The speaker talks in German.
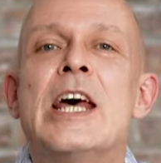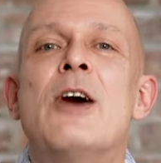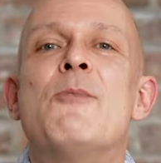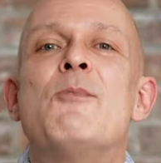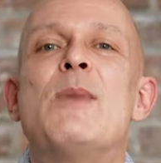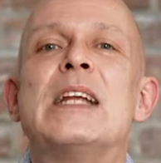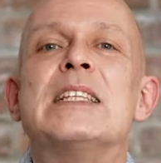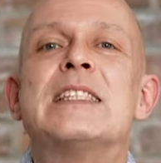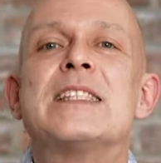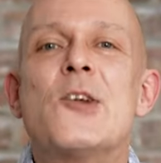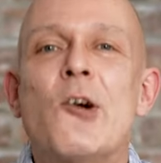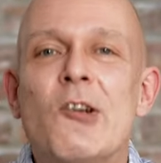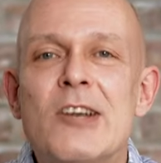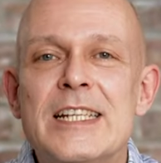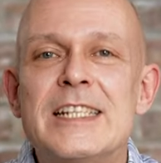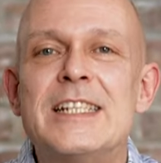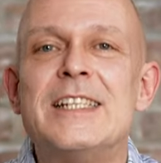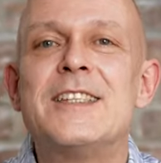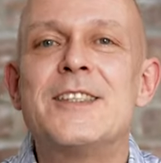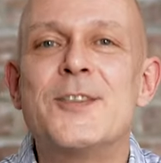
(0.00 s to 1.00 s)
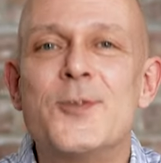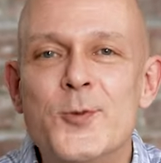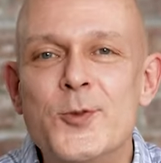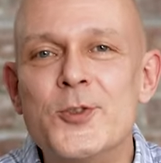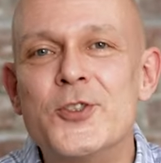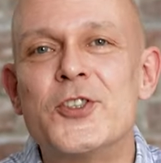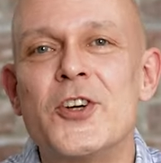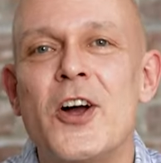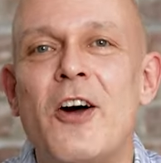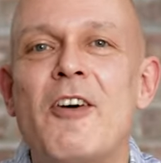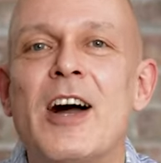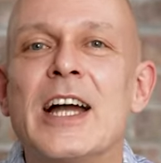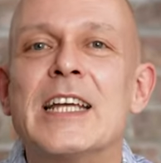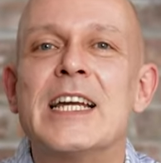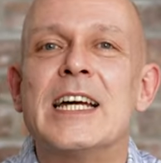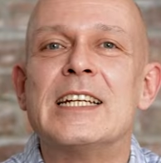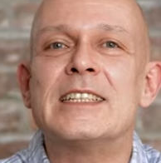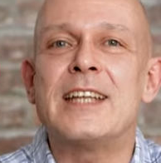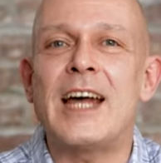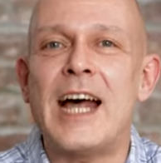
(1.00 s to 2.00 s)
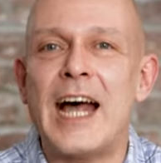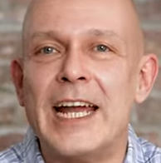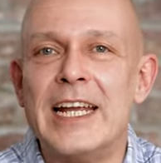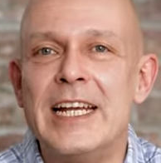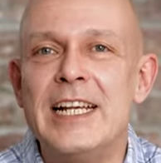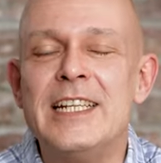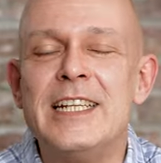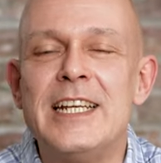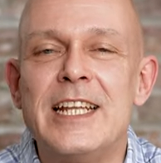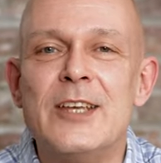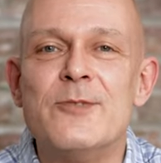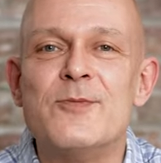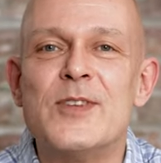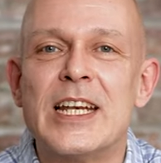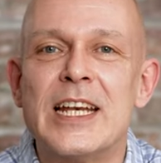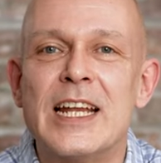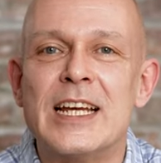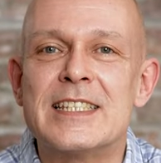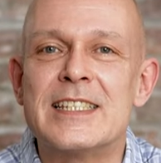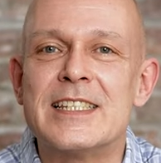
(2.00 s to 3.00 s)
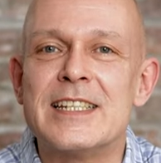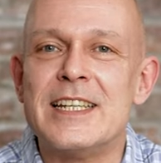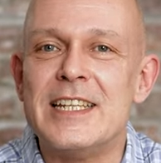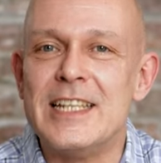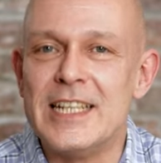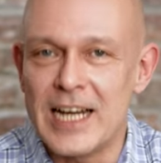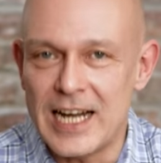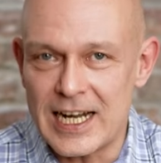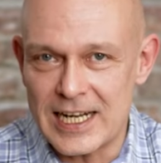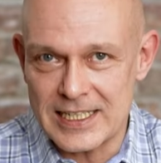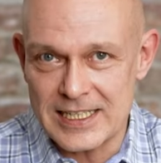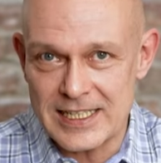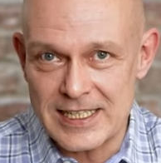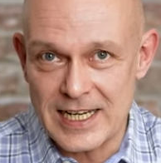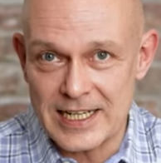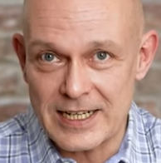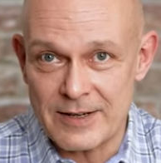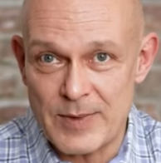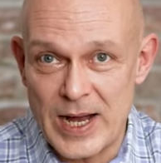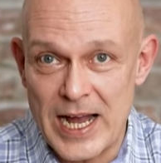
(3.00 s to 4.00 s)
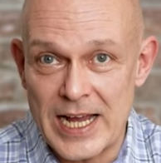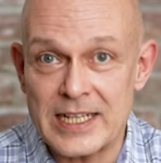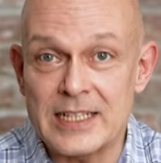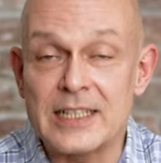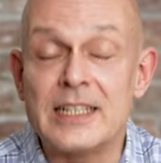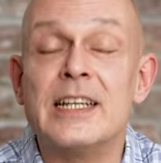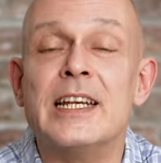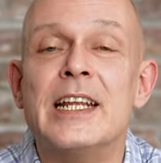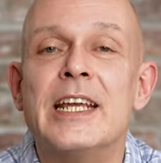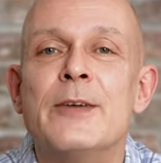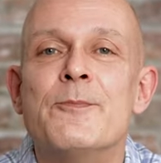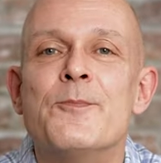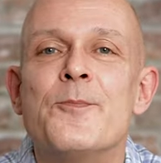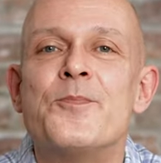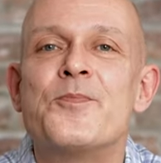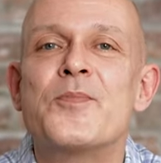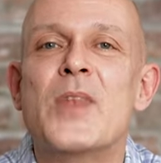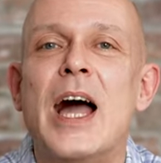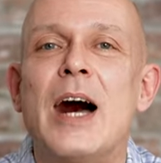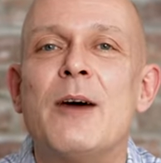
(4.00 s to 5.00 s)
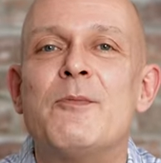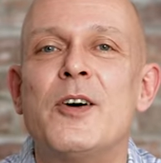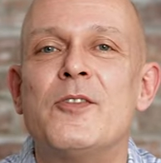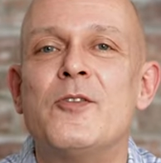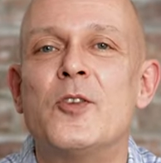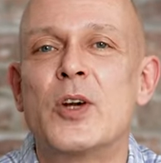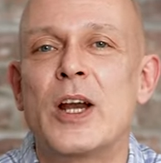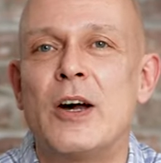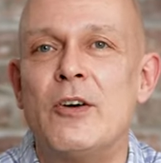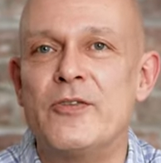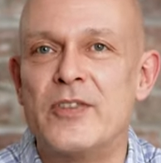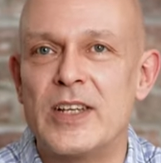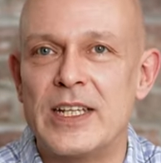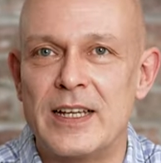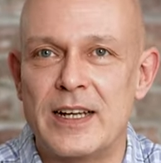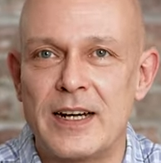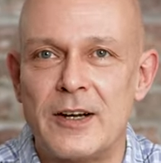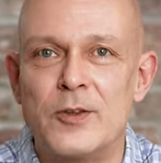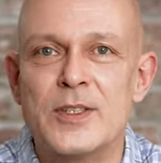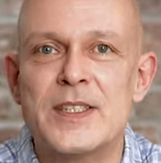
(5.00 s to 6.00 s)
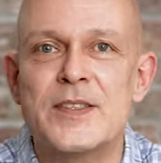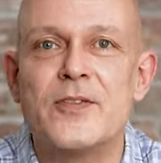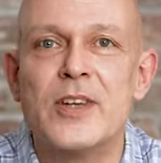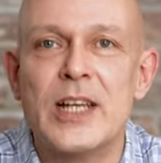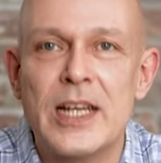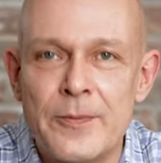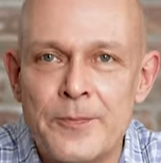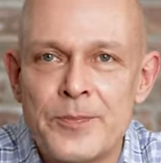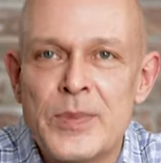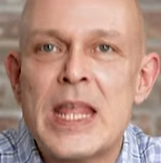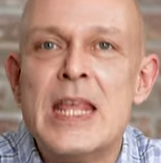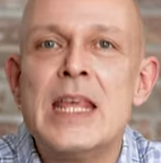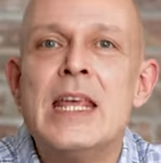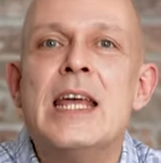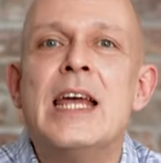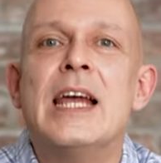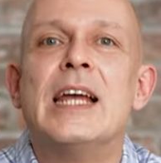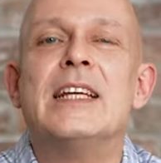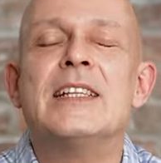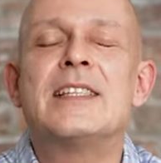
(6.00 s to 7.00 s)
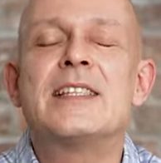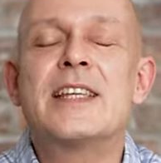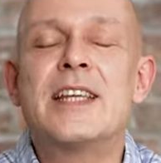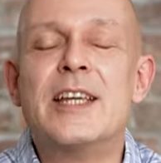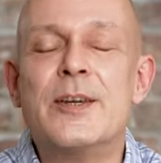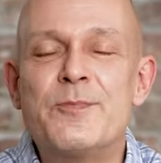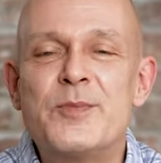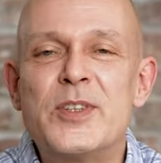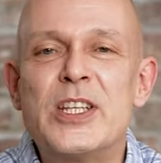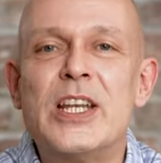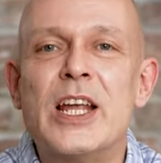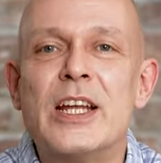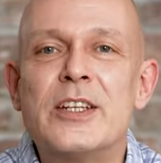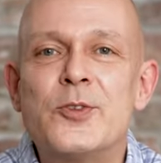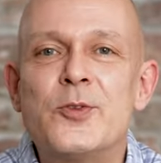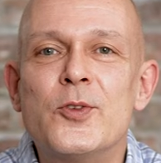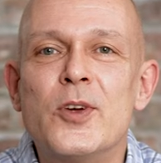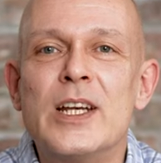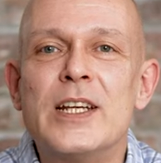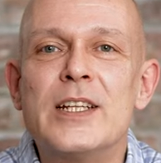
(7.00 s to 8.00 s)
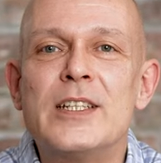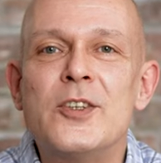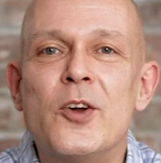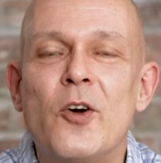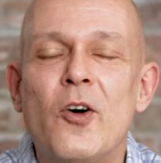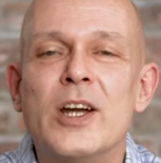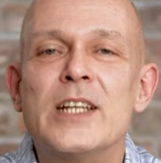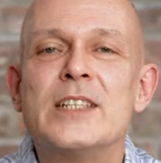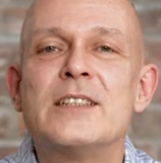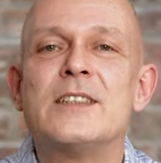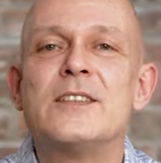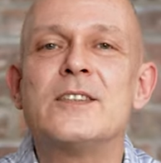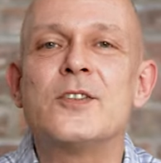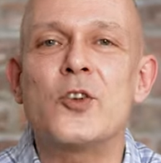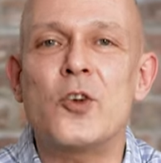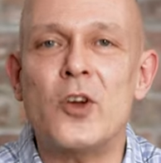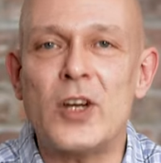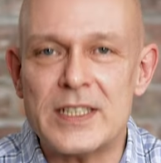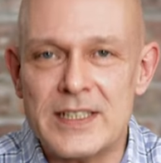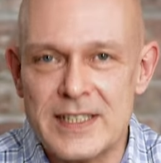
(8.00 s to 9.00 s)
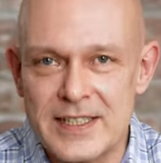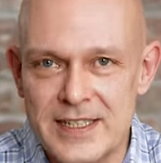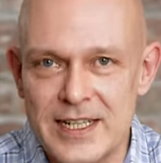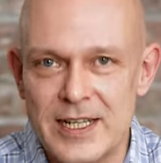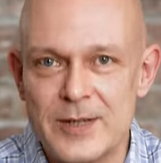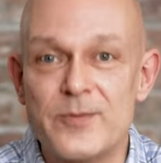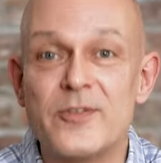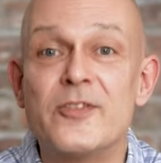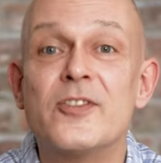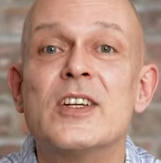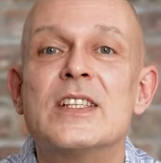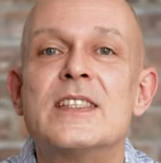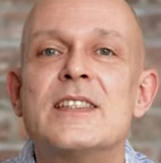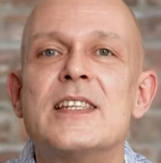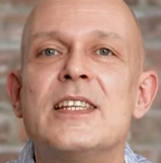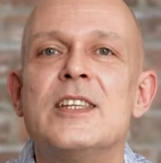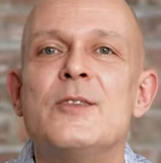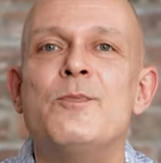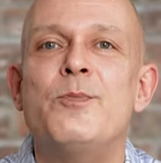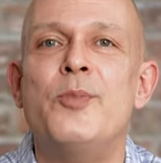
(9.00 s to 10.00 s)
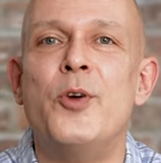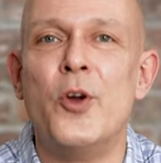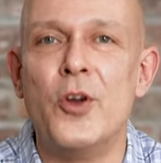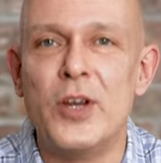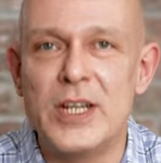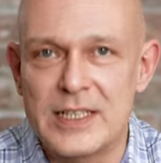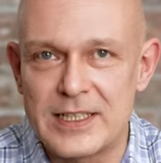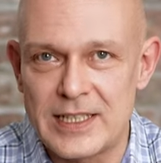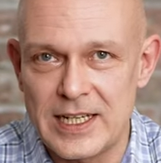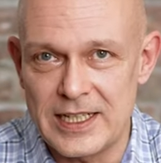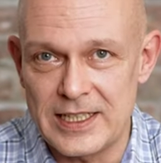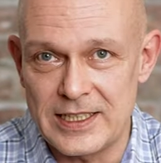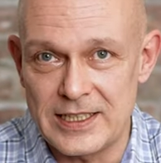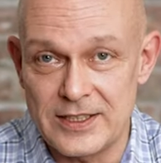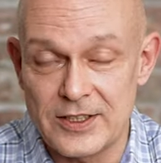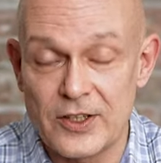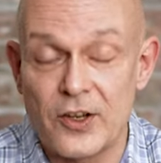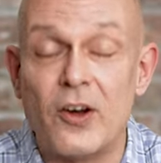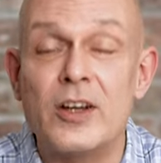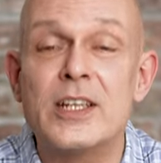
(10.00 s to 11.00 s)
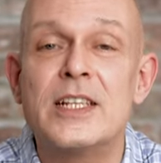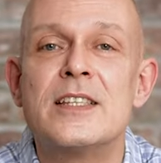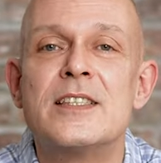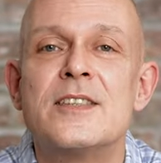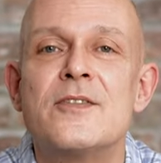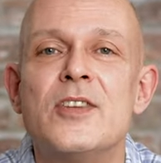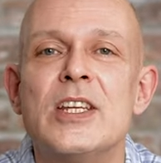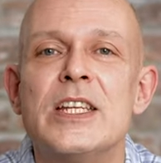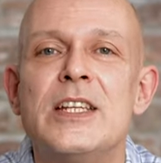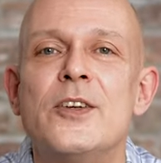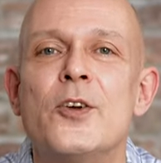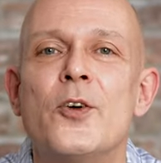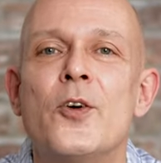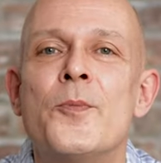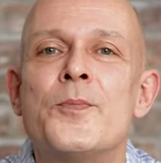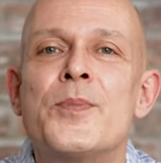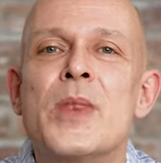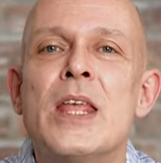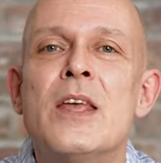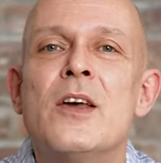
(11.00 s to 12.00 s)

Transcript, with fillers: Man soll die Zuschauer ja teilnehmen lassen hier an seinem eigenen Leben. Aber worauf ich raus will, es gibt natürlich heute trotzdem für Sie pünktlich neues Video.